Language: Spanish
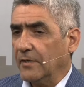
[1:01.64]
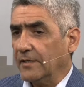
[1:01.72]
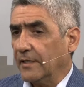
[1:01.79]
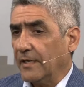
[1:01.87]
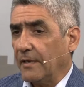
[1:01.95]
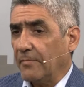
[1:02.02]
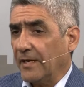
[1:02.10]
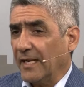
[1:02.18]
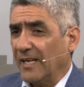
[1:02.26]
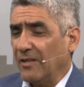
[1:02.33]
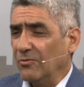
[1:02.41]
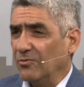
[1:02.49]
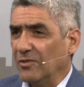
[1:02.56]
va a traer
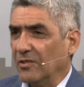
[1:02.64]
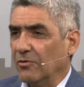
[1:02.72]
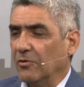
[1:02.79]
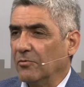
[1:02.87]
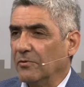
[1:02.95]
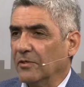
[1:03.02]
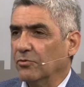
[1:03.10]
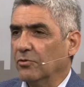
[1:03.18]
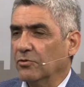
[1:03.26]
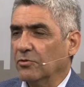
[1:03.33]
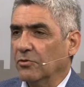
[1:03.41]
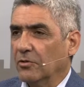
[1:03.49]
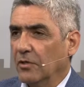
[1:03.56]
aparejado un círculo
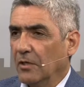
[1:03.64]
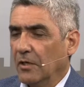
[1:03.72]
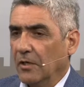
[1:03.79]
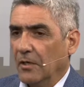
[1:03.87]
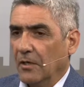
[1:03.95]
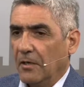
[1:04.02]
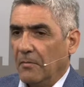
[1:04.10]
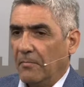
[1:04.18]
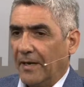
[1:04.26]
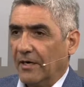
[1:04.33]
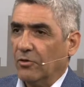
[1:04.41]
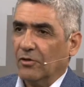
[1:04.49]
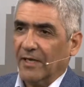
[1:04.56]
virtuoso
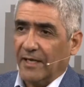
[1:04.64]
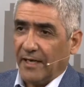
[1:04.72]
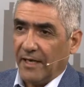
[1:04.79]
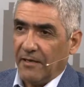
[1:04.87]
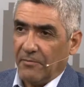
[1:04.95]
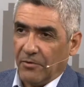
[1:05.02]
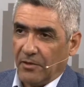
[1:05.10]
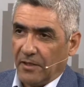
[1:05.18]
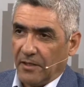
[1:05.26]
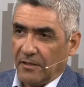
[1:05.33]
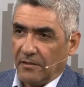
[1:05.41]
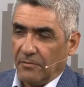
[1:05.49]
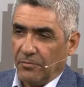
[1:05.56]
para los que creemos en
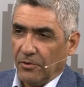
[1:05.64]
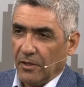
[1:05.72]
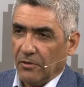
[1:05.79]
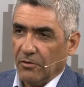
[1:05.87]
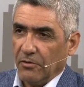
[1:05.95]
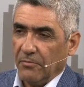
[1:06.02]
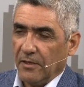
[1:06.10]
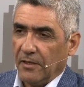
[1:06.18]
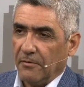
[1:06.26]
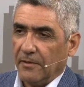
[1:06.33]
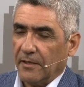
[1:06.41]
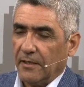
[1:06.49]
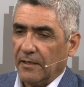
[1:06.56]
este tipo de economía,
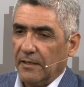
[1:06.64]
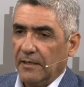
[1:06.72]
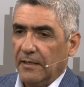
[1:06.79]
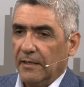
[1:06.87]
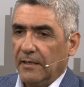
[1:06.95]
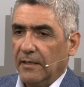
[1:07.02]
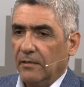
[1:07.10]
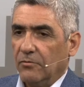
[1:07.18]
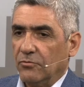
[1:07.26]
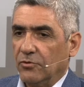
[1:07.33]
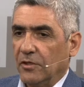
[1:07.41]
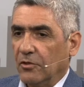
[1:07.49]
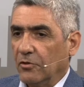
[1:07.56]
¿verdad?
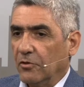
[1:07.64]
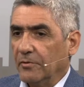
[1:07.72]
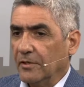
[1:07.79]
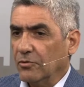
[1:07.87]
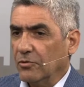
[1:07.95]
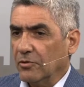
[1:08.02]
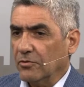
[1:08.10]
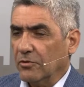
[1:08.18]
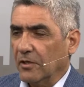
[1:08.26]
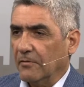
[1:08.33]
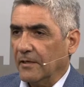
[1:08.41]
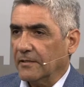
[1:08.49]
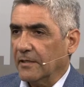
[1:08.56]
Un círculo virtuoso
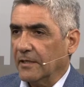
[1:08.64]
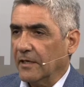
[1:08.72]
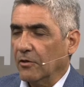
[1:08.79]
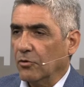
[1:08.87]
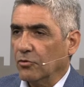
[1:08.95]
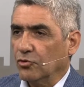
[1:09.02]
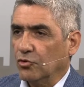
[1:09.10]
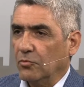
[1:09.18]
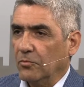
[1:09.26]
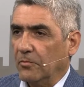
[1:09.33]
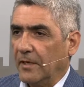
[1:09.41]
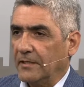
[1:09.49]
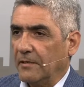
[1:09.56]
que va a hacer que el
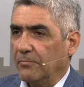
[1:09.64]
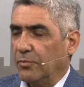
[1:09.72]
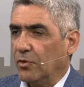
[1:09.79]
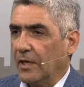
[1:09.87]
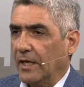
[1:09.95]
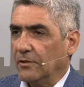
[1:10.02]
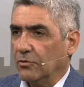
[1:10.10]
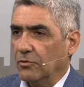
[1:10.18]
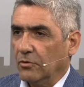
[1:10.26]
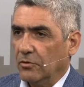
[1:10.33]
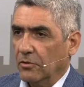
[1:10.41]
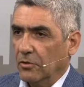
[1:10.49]
consumo vaya empujando